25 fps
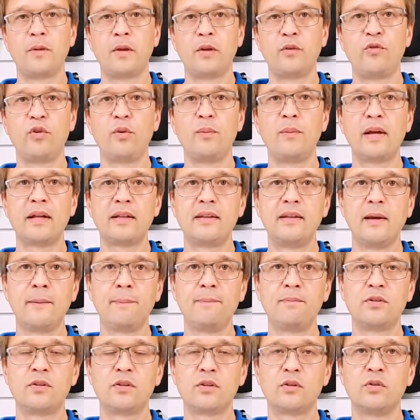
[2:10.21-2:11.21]
Für mehr
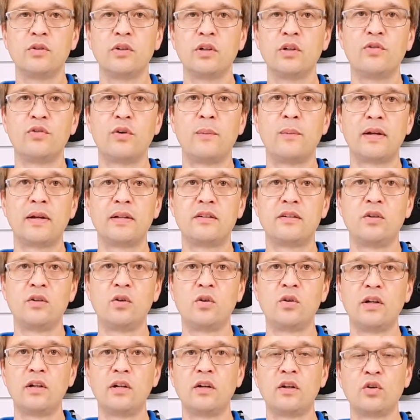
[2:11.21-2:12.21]
Tipps und
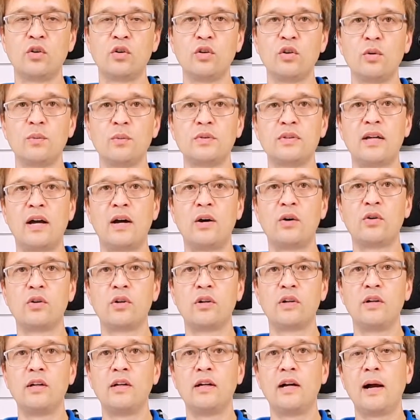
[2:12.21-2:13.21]
Informationen rund ums
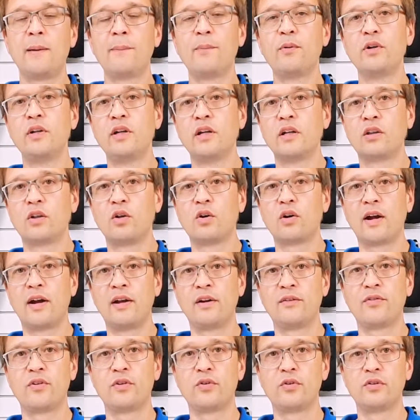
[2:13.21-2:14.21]
Tauchen abonniert doch
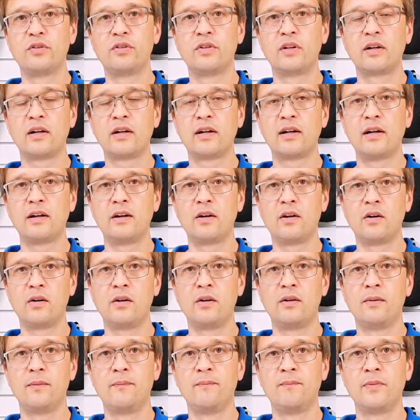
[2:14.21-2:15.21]
einfach unseren Kanal.